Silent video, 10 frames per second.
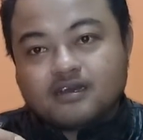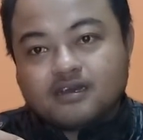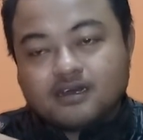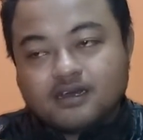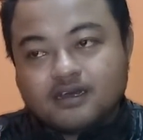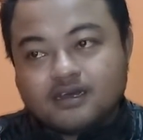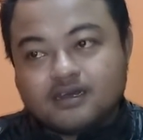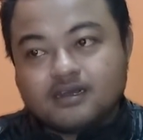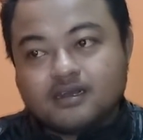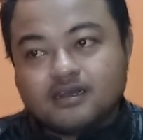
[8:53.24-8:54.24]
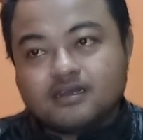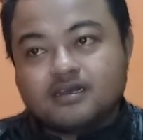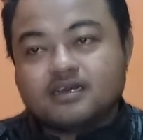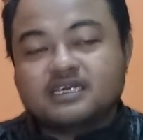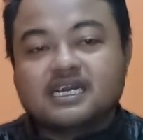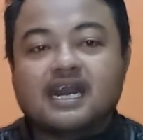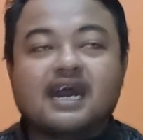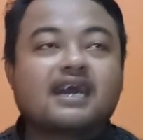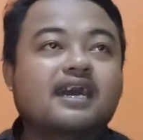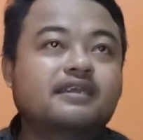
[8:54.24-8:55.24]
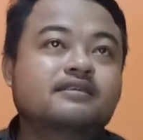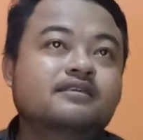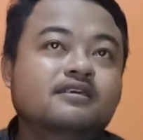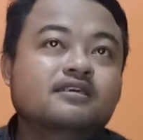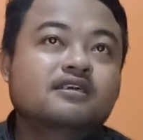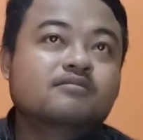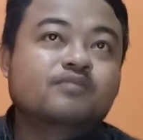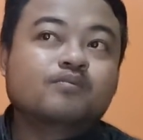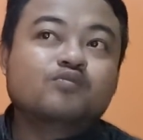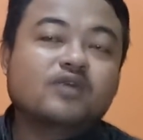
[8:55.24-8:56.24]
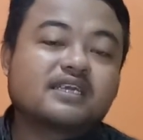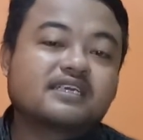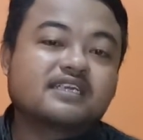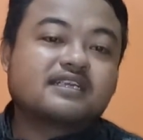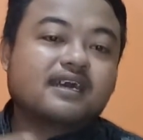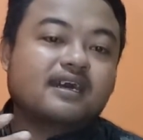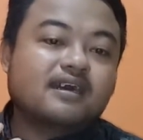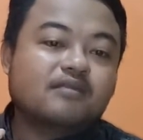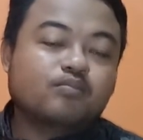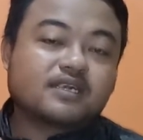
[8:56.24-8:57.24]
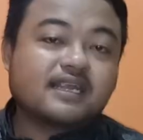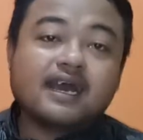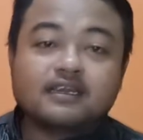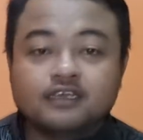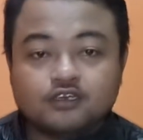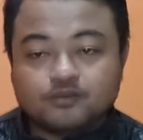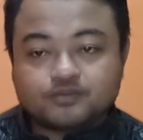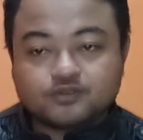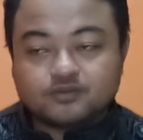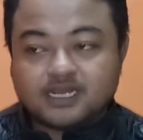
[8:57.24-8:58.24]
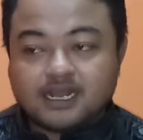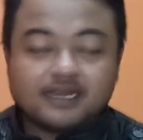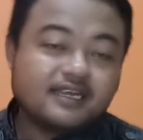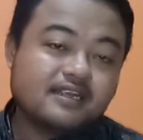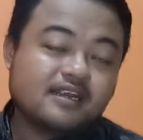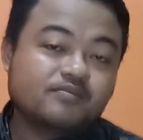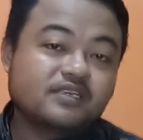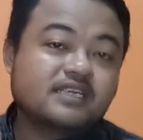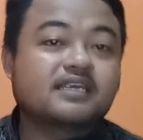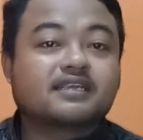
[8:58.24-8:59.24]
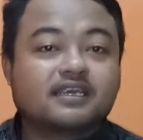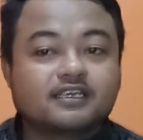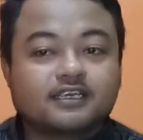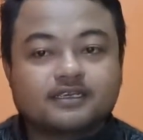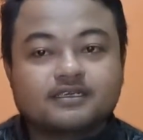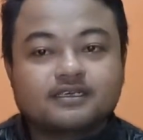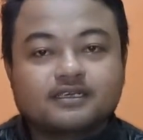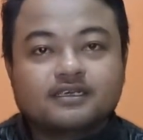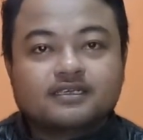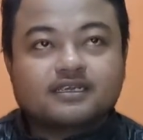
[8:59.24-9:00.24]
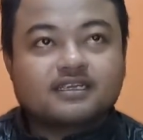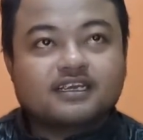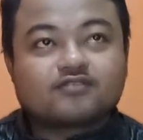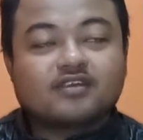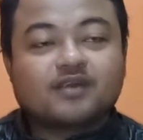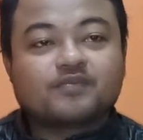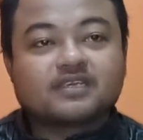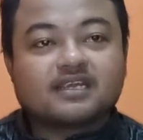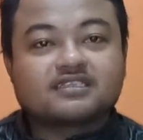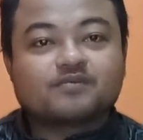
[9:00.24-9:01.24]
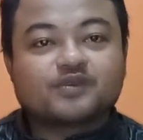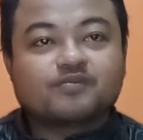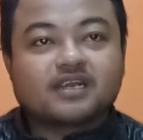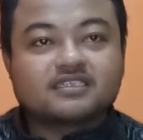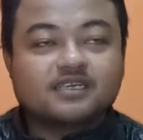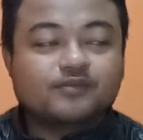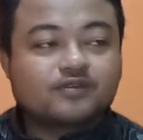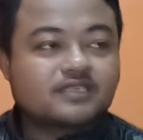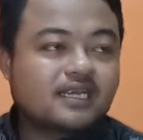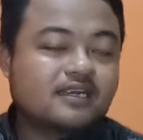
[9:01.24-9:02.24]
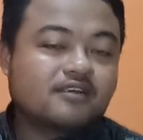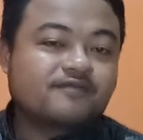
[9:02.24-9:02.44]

uh, yang akan membuat kita bertahan hidup sudah ada dalam diri kita ini. Jadi itulah penjelasan vibrasi menurut saya Anda